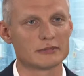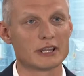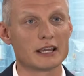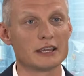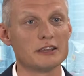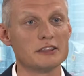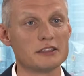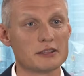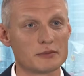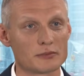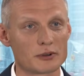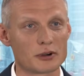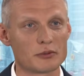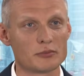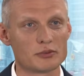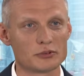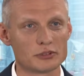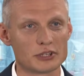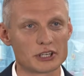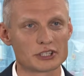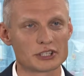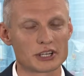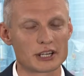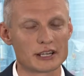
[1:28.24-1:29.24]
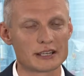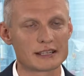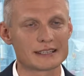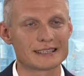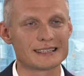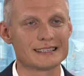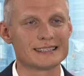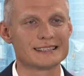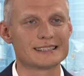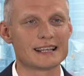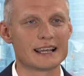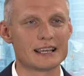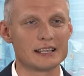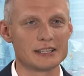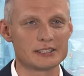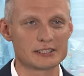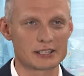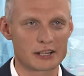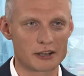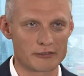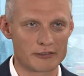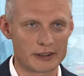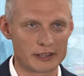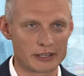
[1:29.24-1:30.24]
na innym komputerze,
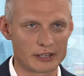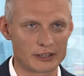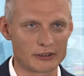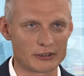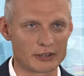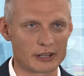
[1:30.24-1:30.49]
zainstalowanie